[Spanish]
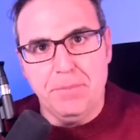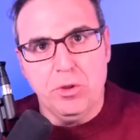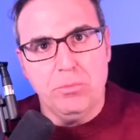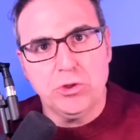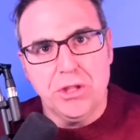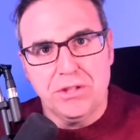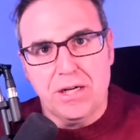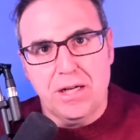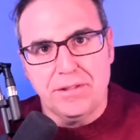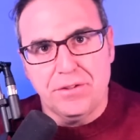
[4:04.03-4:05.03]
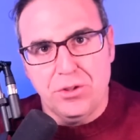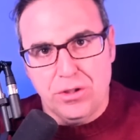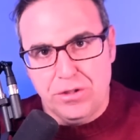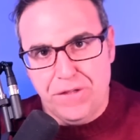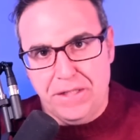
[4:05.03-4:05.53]
podemos centrar la atención
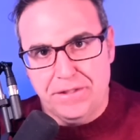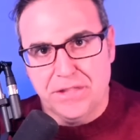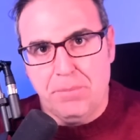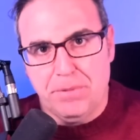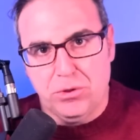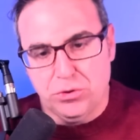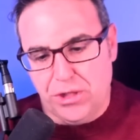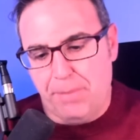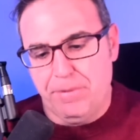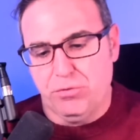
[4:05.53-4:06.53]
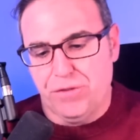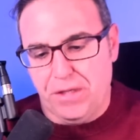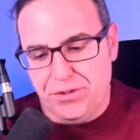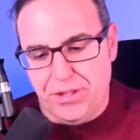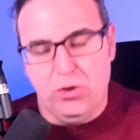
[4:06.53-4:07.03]
en diferentes ámbitos, el ámbito
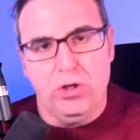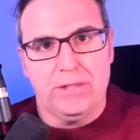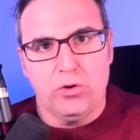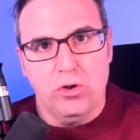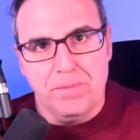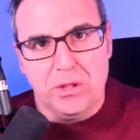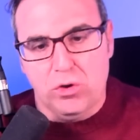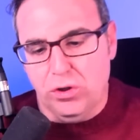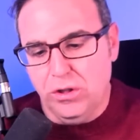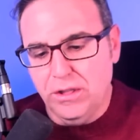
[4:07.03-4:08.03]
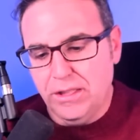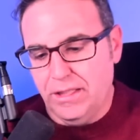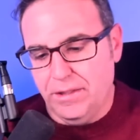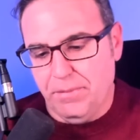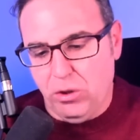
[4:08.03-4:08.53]
financiero, el económico,
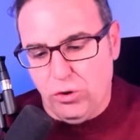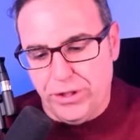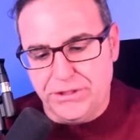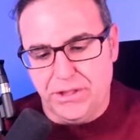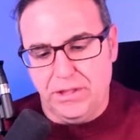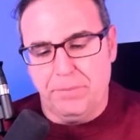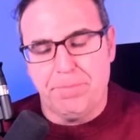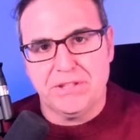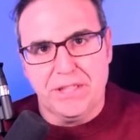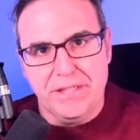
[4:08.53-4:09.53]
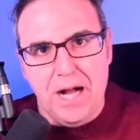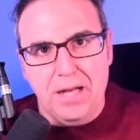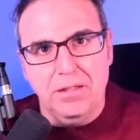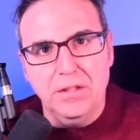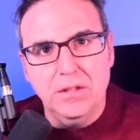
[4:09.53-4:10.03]
el de valores, el
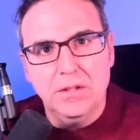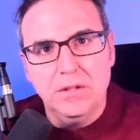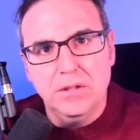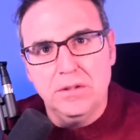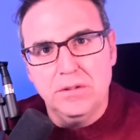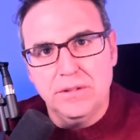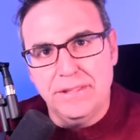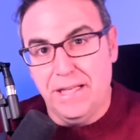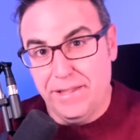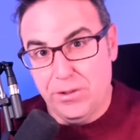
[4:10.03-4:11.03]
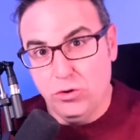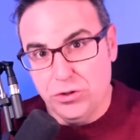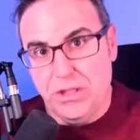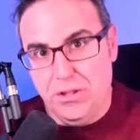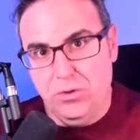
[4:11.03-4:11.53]
empresarial y el de
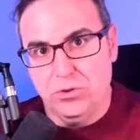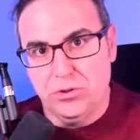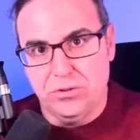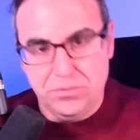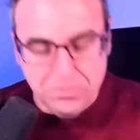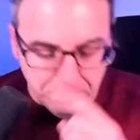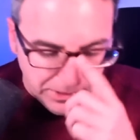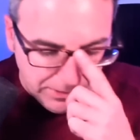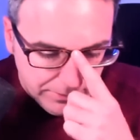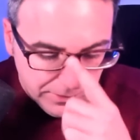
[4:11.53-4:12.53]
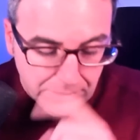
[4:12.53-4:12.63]
contenidos, ¿vale?